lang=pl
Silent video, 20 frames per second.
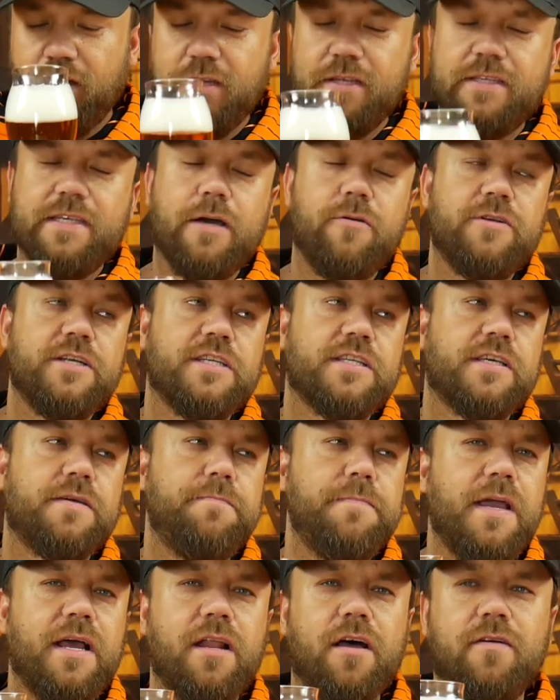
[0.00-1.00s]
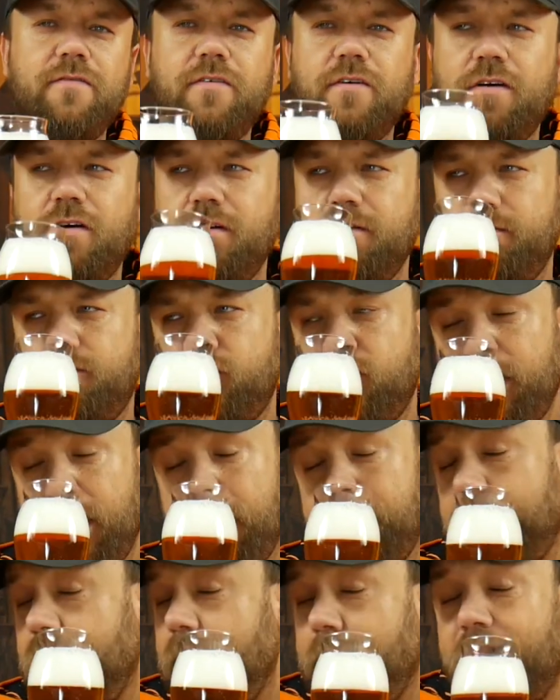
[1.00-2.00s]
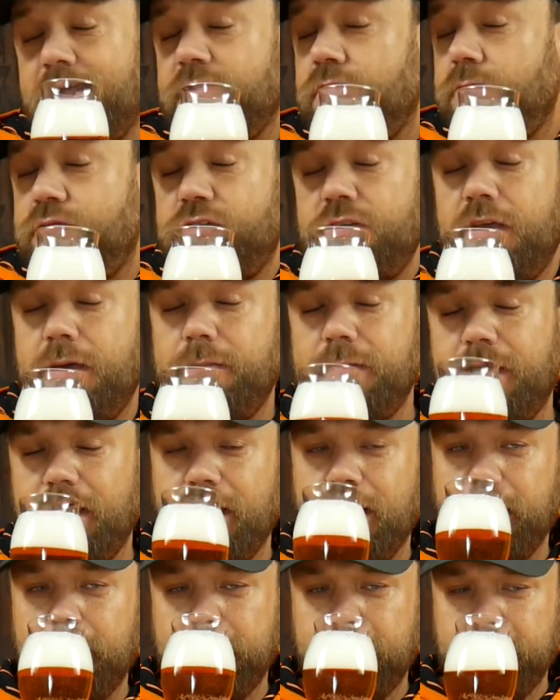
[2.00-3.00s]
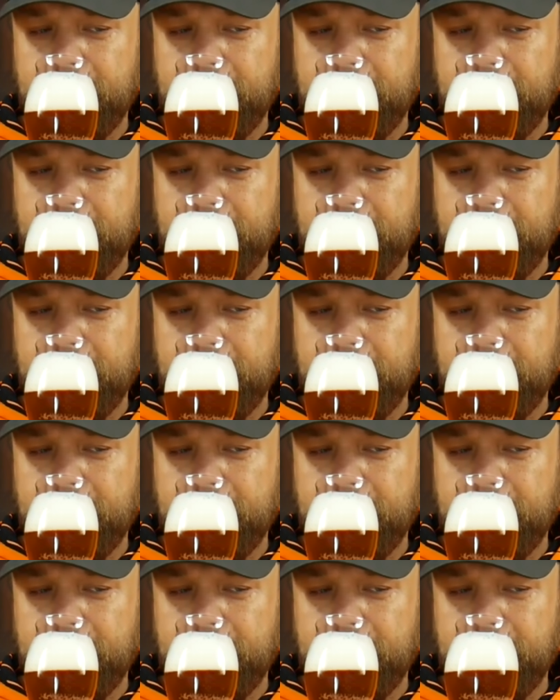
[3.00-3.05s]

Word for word: i cały czas chmielowo, przyjemnie, bardzo przyjemnie.